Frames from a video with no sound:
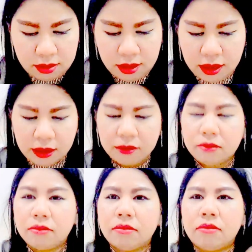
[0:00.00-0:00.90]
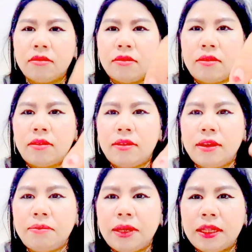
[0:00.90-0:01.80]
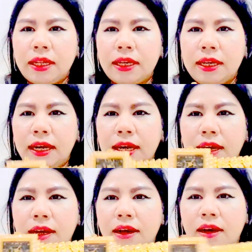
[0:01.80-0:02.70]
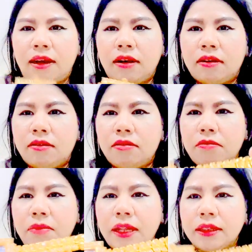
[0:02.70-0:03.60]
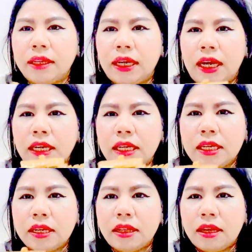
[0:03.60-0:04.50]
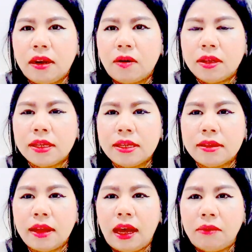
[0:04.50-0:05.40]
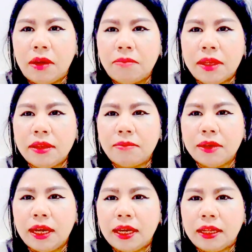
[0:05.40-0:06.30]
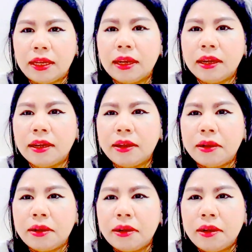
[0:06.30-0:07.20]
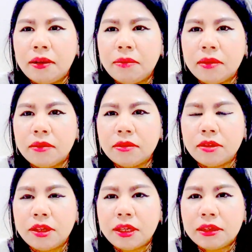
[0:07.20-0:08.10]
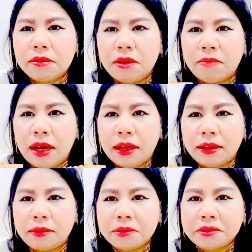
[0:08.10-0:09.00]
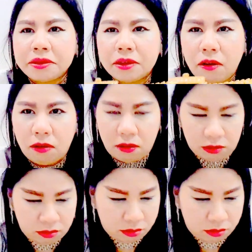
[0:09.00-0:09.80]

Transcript: นี่ค่ะ ตอนเป็นนาฬิกาลูกปัดนะคะ อันนี้ อันนี้เราก็จะดีไซน์มาไม่ซ้ำใครนะคะ ตัวนี้สวยมากนะคะเป็นสีทอง